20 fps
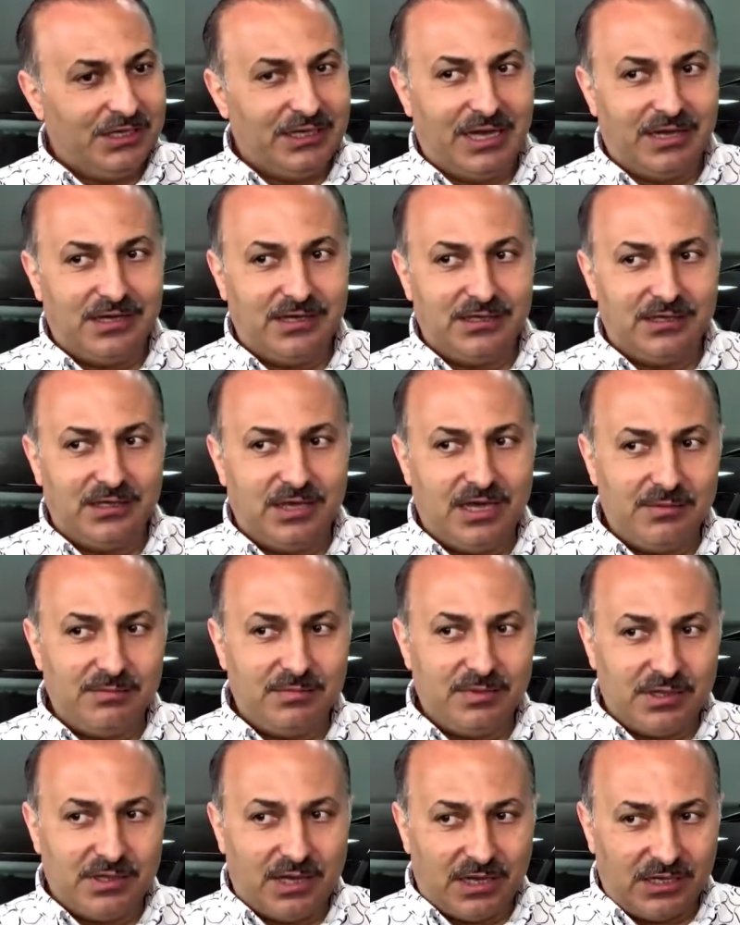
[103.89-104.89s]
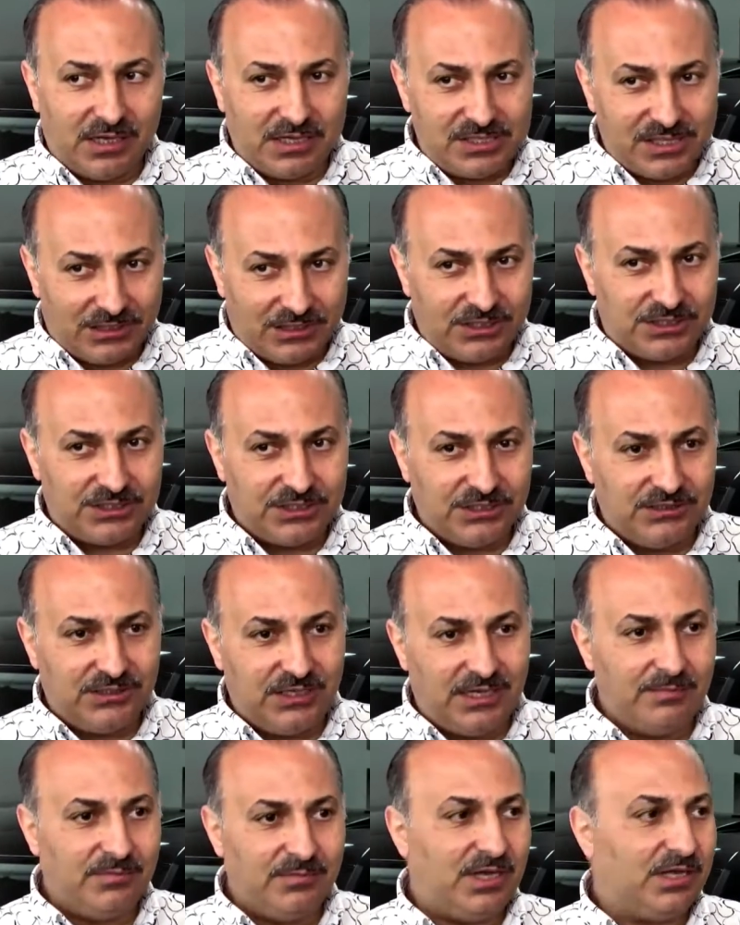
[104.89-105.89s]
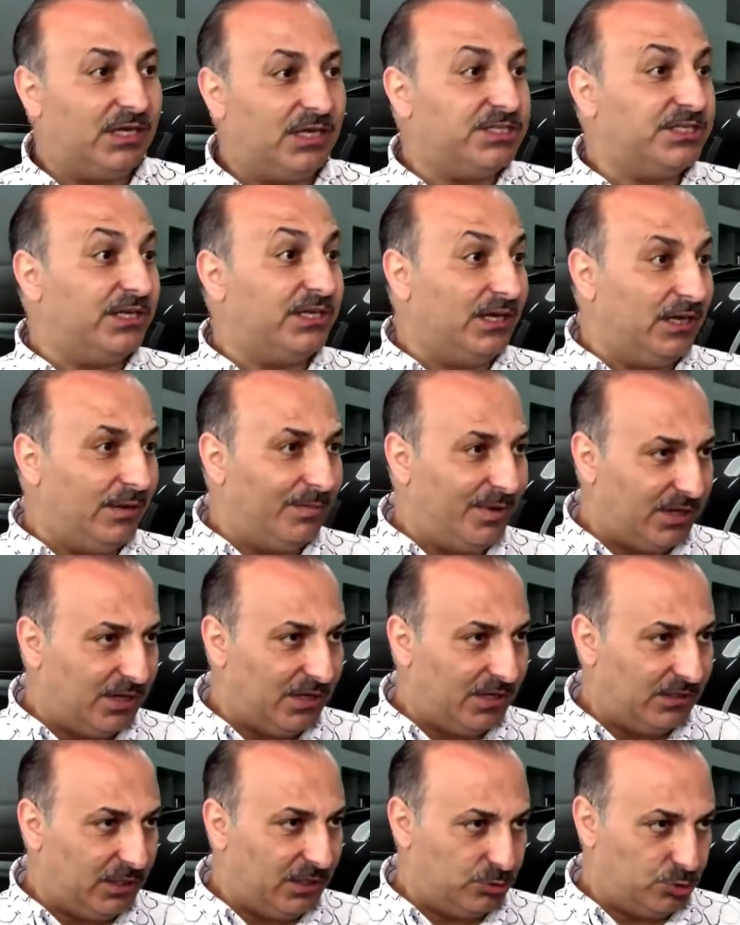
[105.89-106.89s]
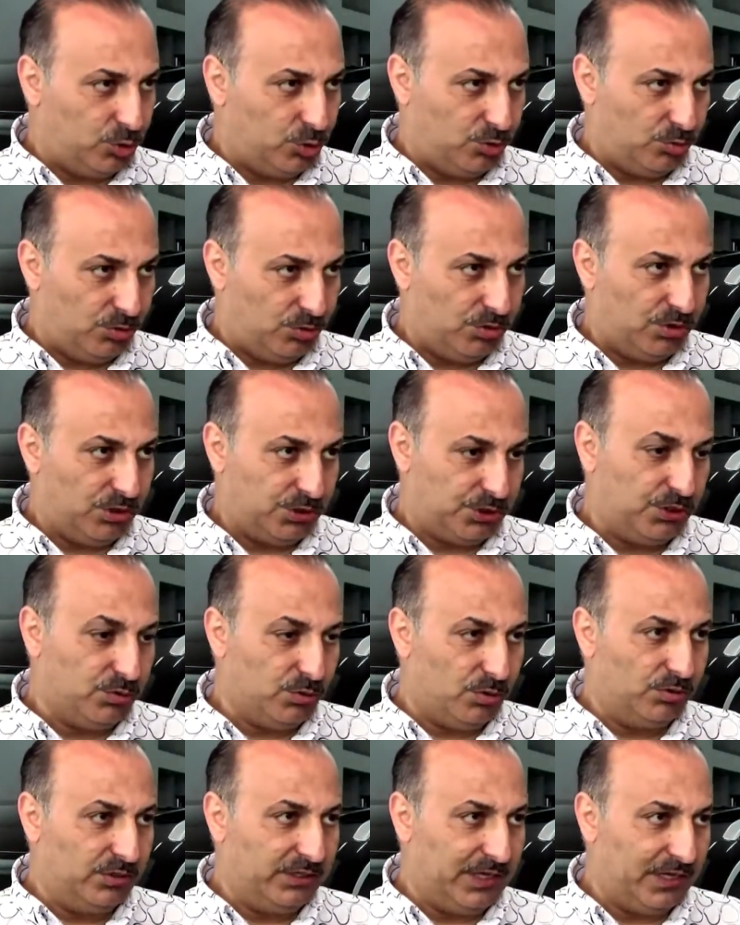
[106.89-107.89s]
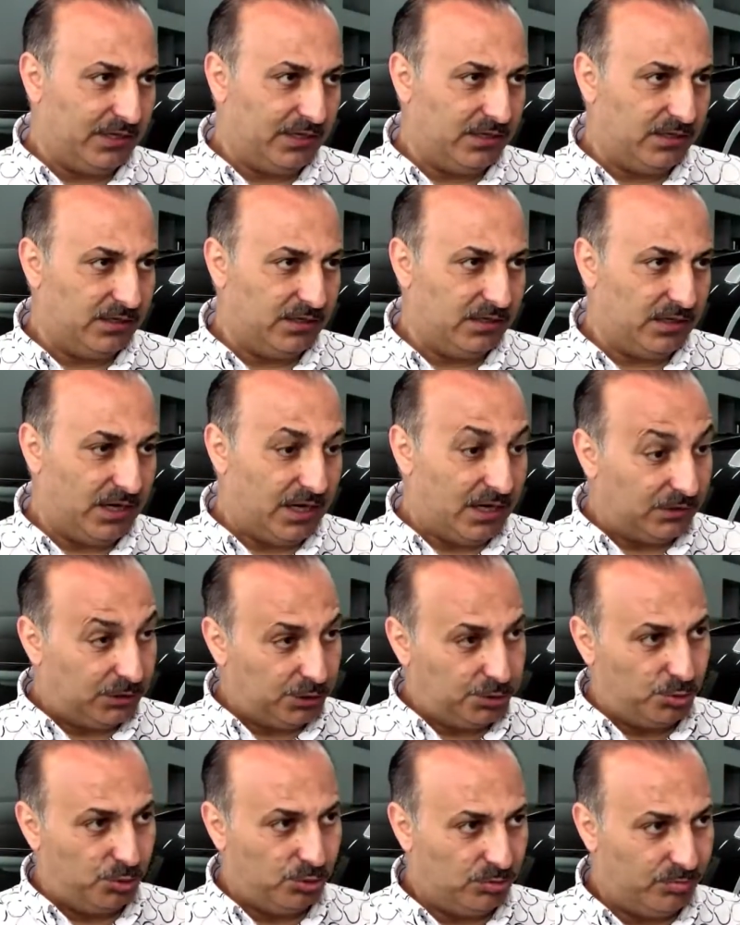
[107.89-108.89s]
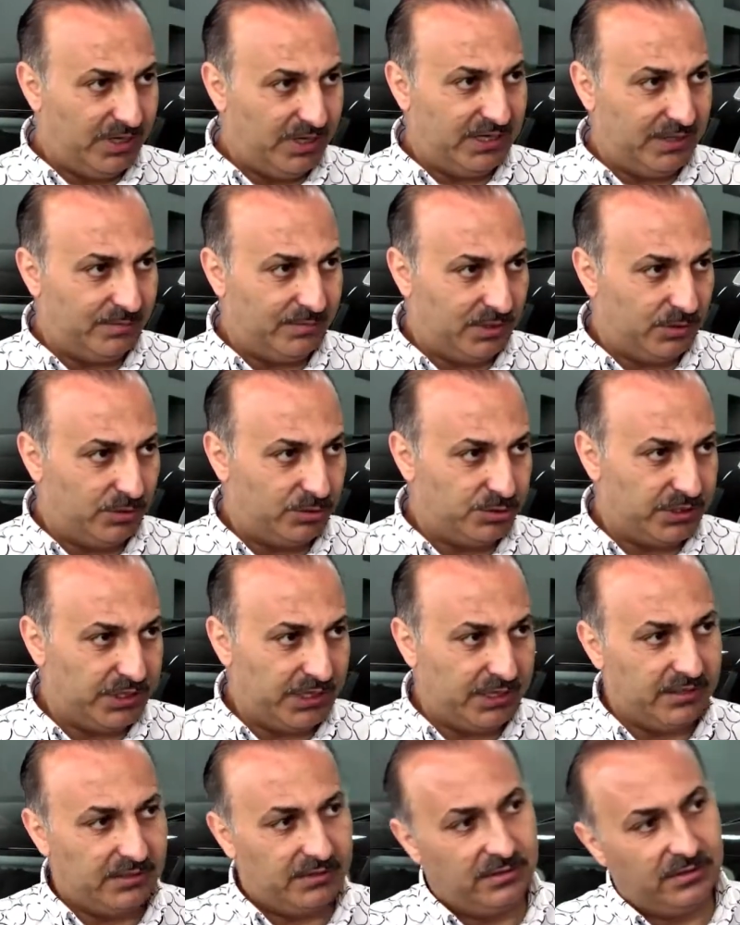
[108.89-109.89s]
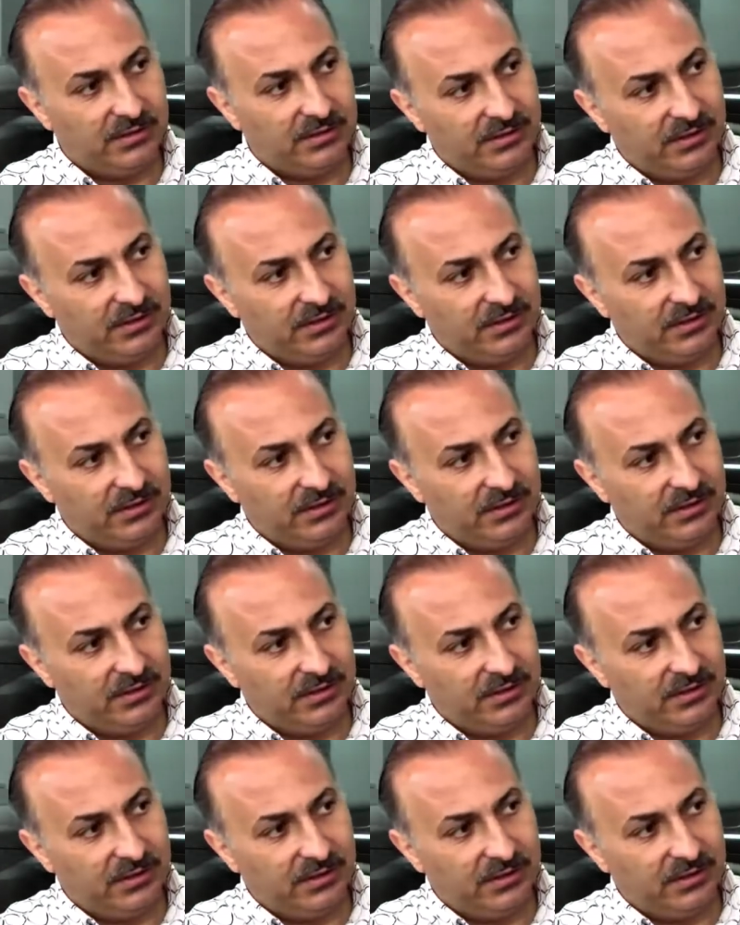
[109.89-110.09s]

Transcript: Yani hem araç satışında hem de araç kiralama aranında çok şey oldu yani artış artış oldu bayramdan önce yani.